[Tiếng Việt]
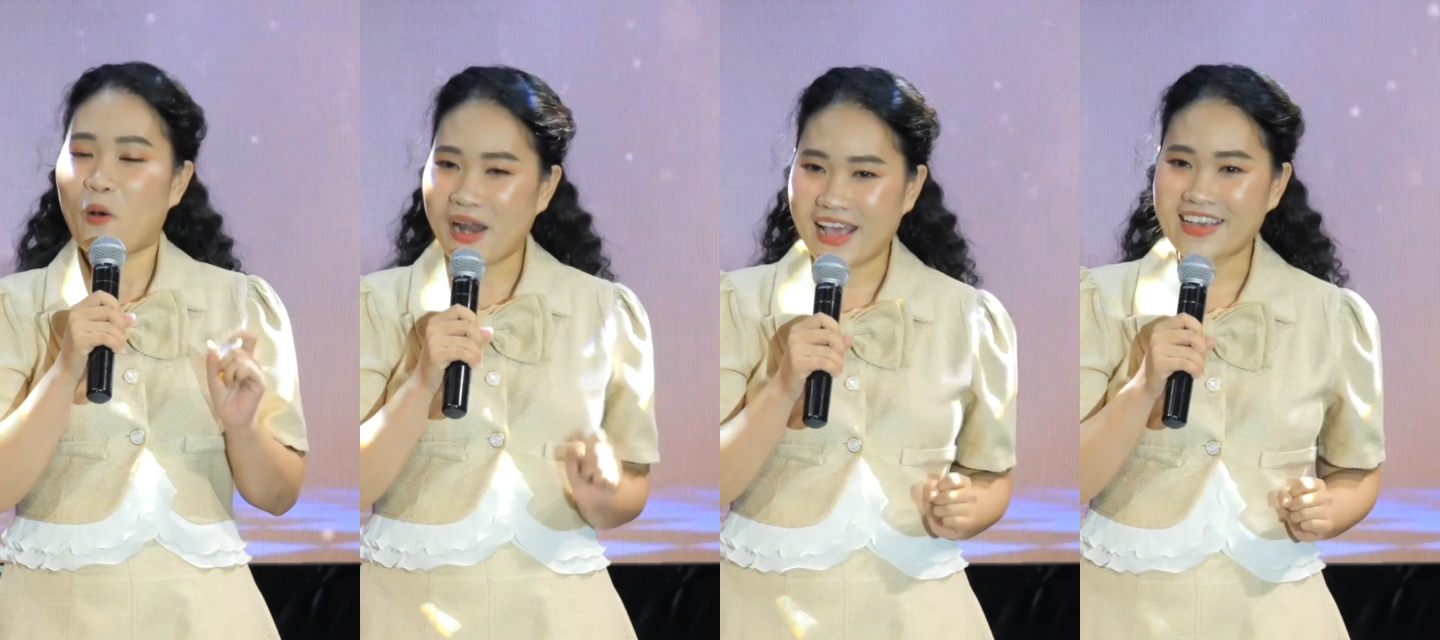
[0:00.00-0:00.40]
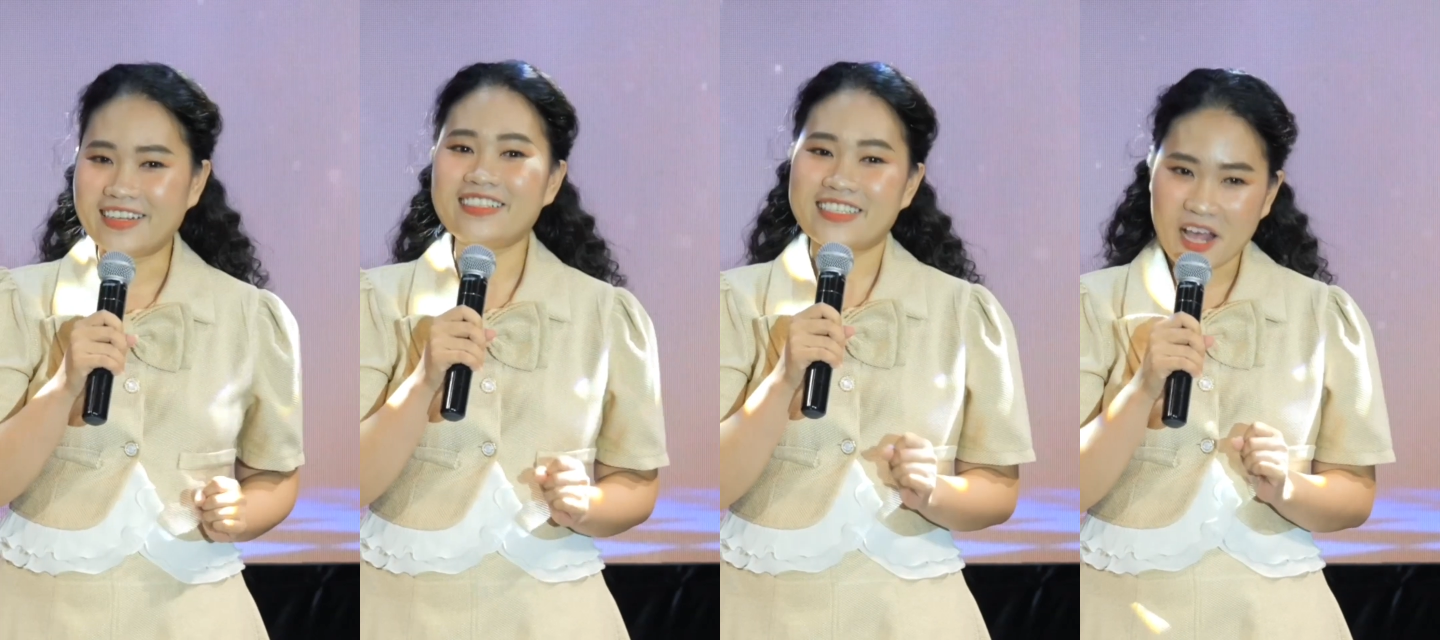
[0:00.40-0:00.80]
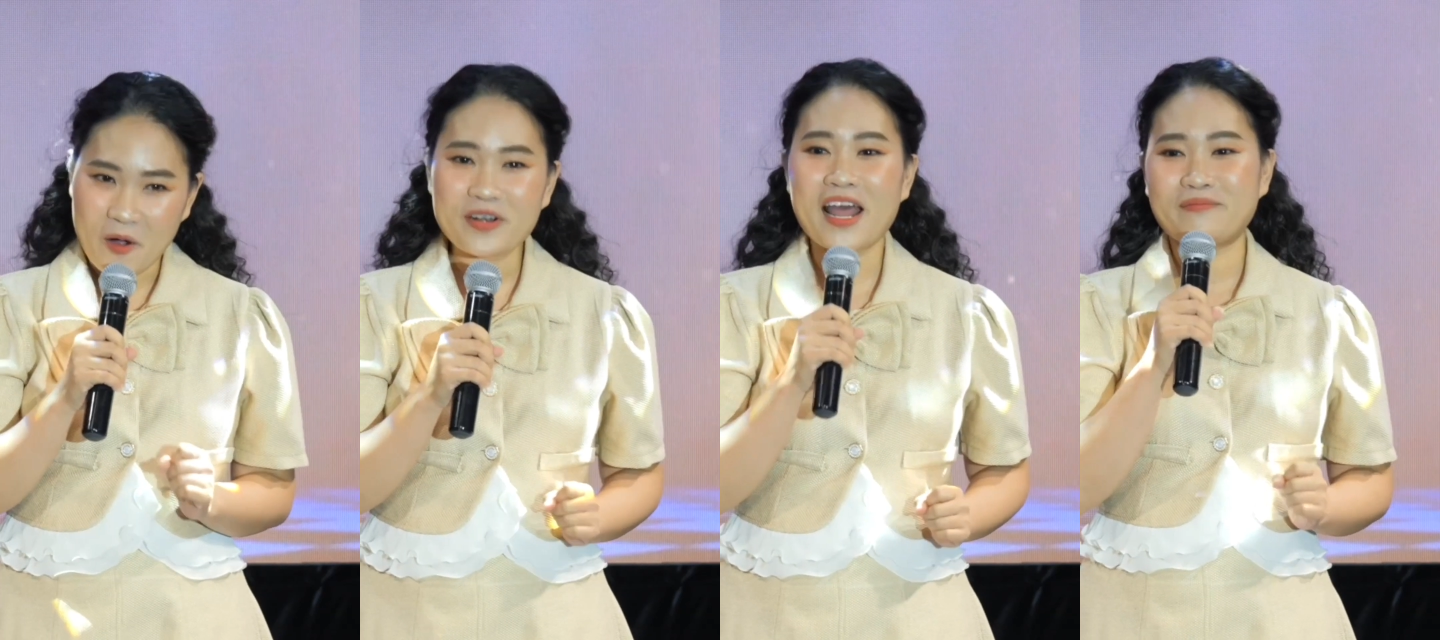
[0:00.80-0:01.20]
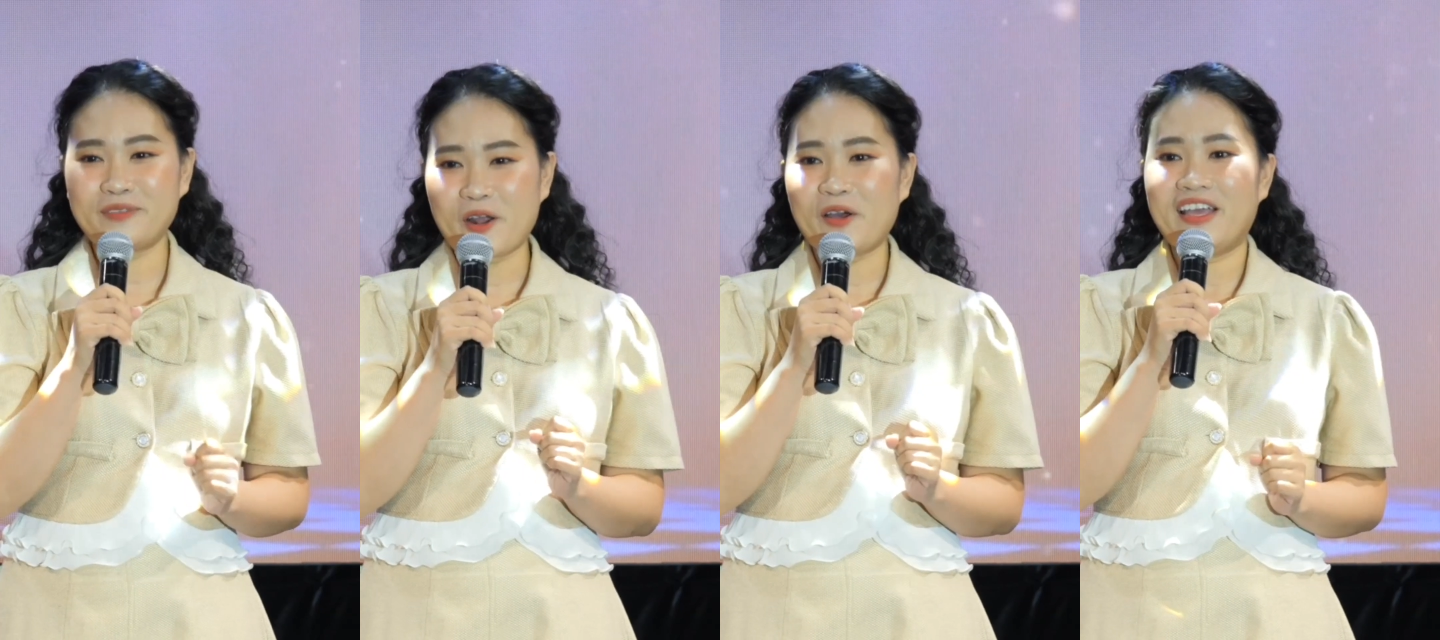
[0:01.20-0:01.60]
cũng đã giữ được 6 năm
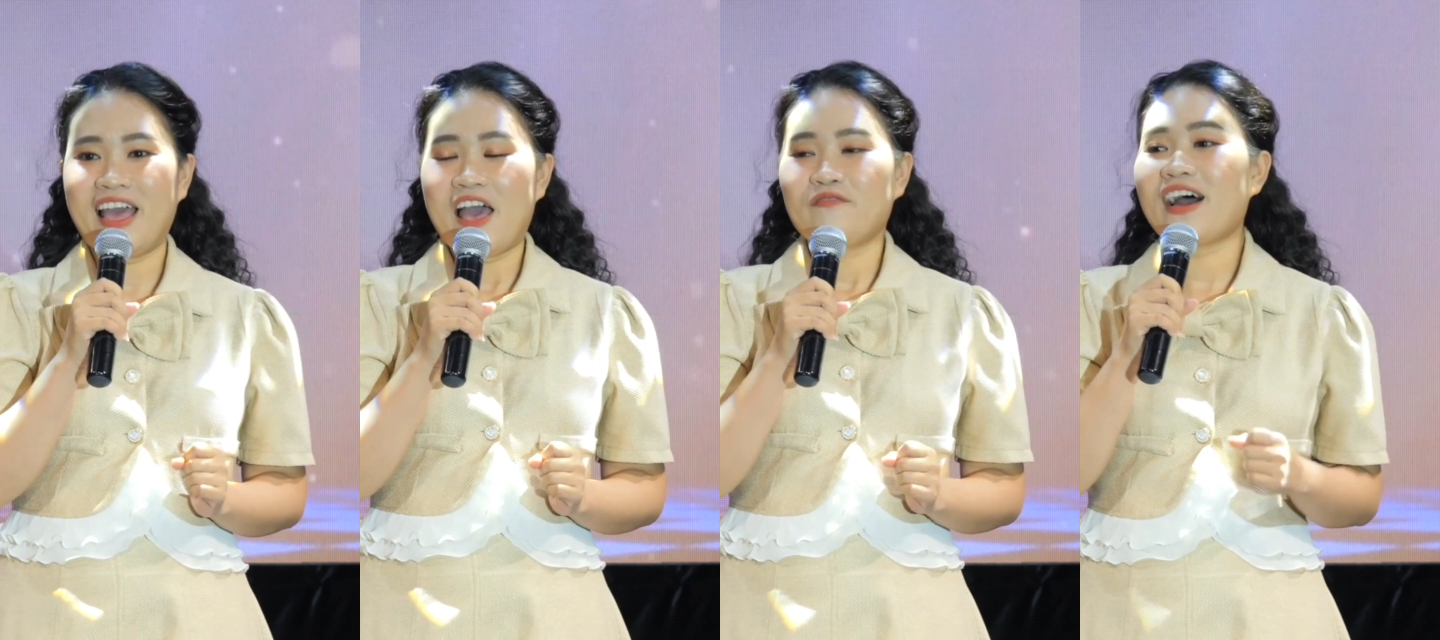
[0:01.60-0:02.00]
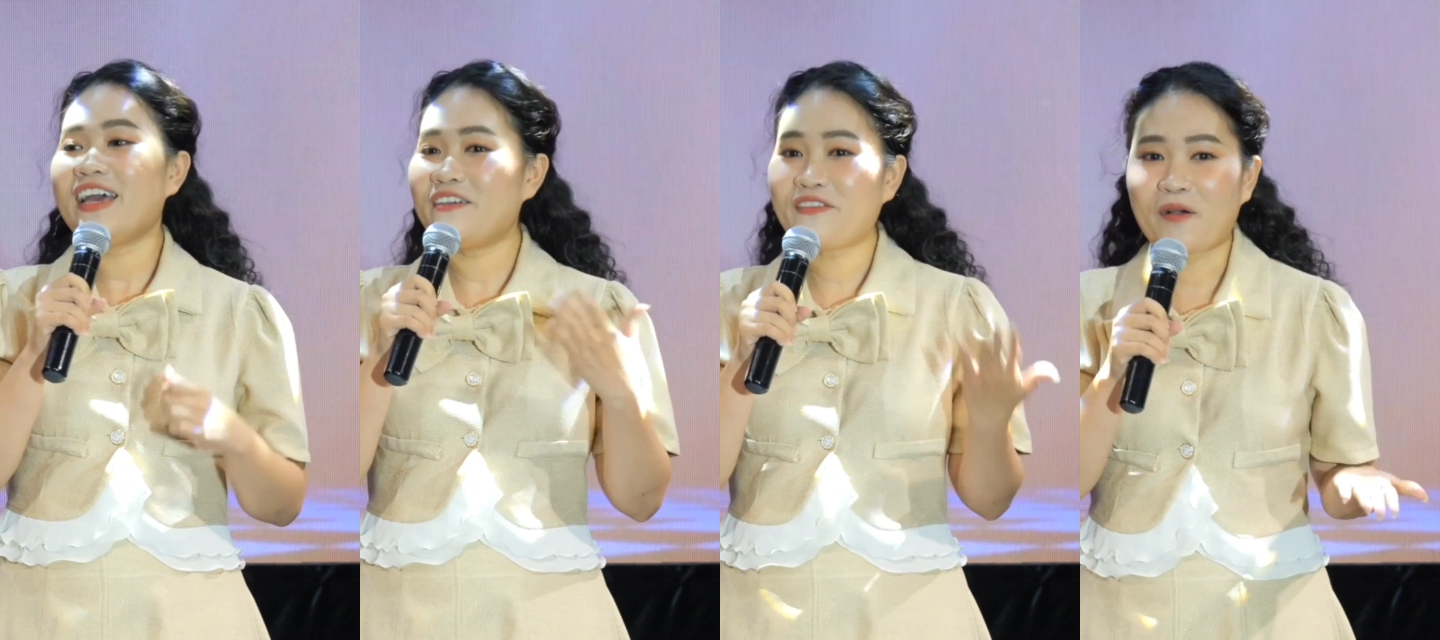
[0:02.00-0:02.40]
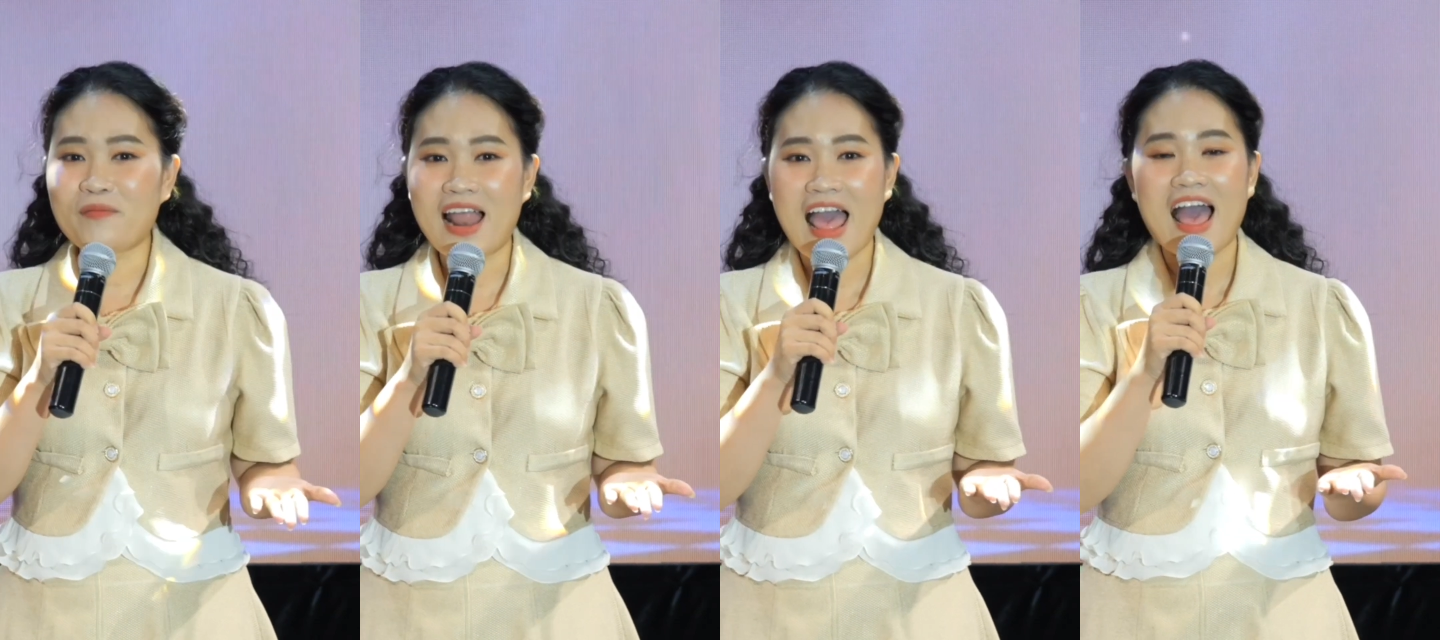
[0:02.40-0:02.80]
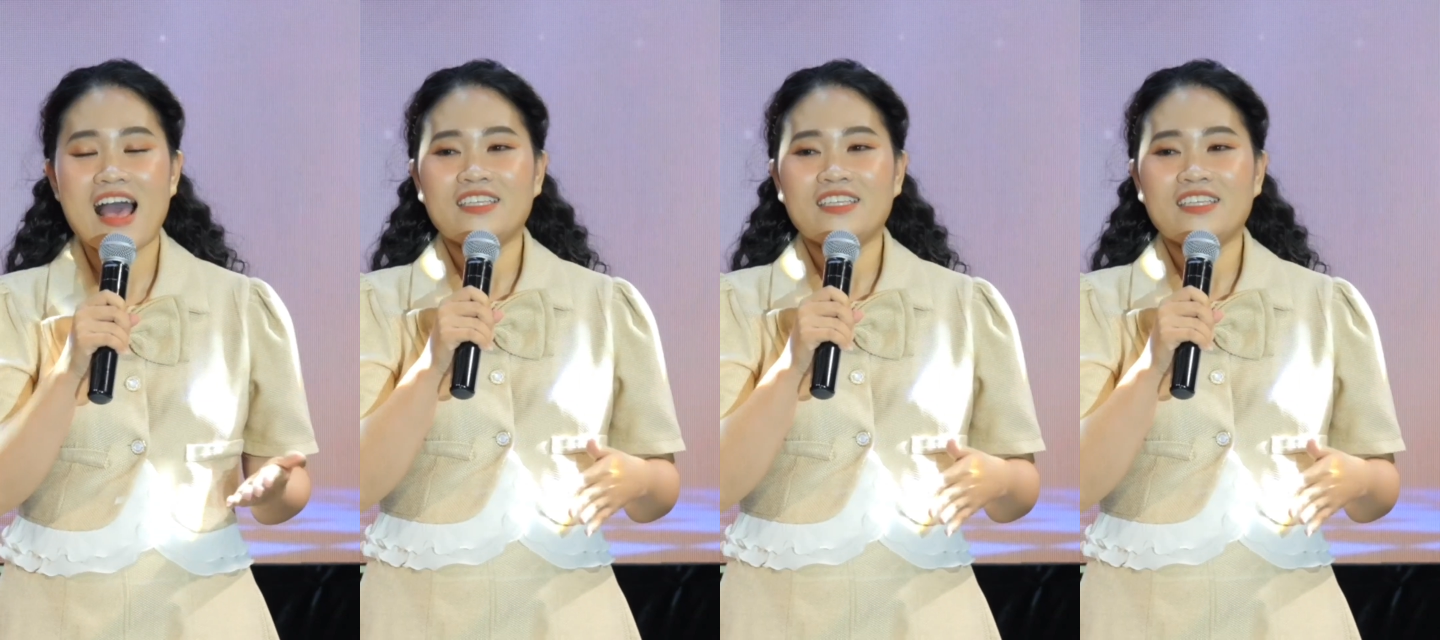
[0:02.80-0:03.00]
rồi. Và hy vọng là